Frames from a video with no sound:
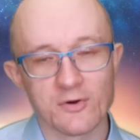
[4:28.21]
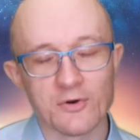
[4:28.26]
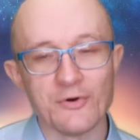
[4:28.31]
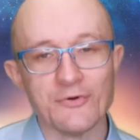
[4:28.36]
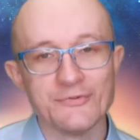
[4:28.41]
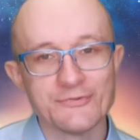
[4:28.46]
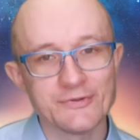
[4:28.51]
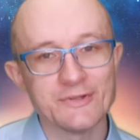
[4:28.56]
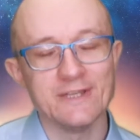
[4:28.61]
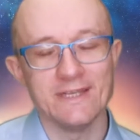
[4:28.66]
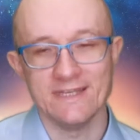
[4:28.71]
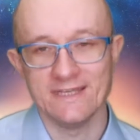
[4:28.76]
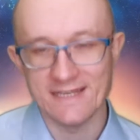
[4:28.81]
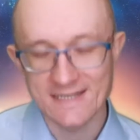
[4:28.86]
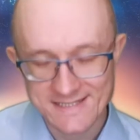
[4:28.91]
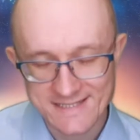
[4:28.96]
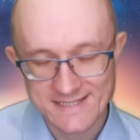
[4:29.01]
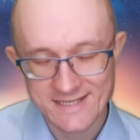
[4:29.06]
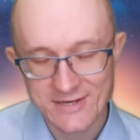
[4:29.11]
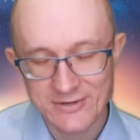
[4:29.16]
本当に
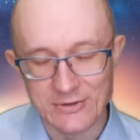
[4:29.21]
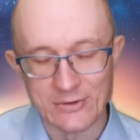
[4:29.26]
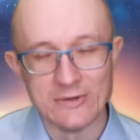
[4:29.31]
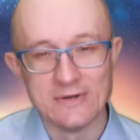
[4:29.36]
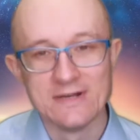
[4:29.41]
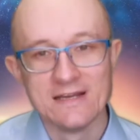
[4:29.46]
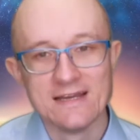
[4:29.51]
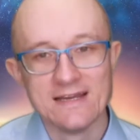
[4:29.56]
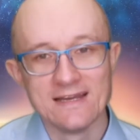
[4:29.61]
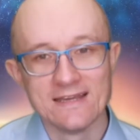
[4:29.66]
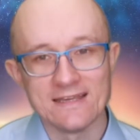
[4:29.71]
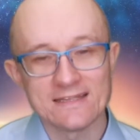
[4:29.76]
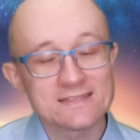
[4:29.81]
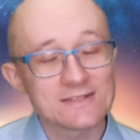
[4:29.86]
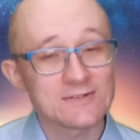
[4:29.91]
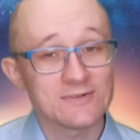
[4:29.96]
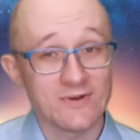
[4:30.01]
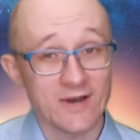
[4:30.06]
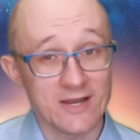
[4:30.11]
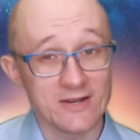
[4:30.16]
痩せるよ。やっ
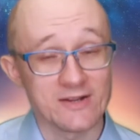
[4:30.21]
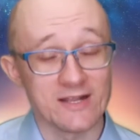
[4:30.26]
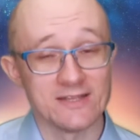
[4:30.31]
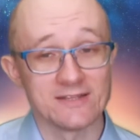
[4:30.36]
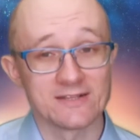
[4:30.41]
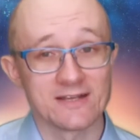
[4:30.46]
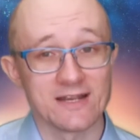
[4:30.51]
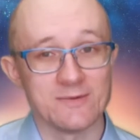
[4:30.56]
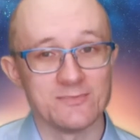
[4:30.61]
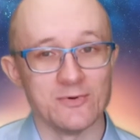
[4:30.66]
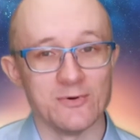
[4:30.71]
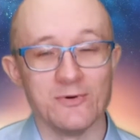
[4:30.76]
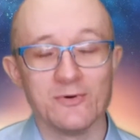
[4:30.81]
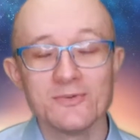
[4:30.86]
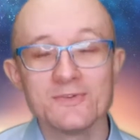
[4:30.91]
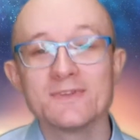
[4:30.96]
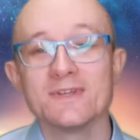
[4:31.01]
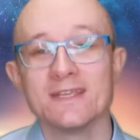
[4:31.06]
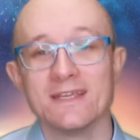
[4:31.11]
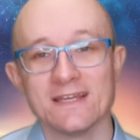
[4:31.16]
たことあるかなクラップ。
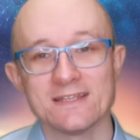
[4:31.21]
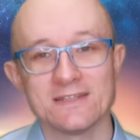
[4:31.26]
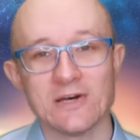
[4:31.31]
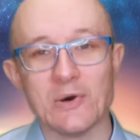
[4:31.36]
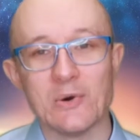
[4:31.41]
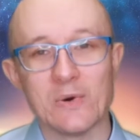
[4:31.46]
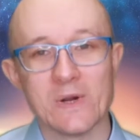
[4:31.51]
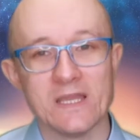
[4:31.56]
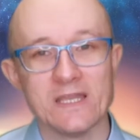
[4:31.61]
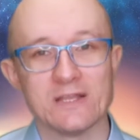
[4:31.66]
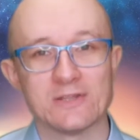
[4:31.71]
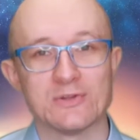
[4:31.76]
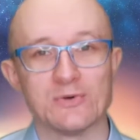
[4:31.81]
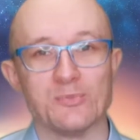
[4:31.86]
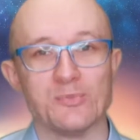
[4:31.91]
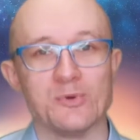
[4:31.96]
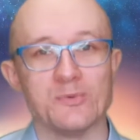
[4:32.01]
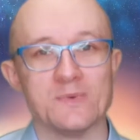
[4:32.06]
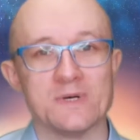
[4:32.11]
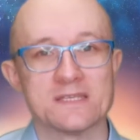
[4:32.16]
本当にやった方がいいだと
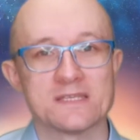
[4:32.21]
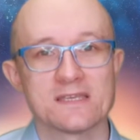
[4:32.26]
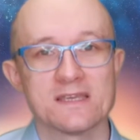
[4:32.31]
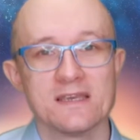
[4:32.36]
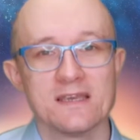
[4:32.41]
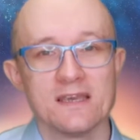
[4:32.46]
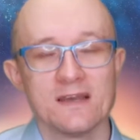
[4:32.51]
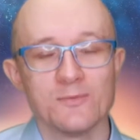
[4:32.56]
思います。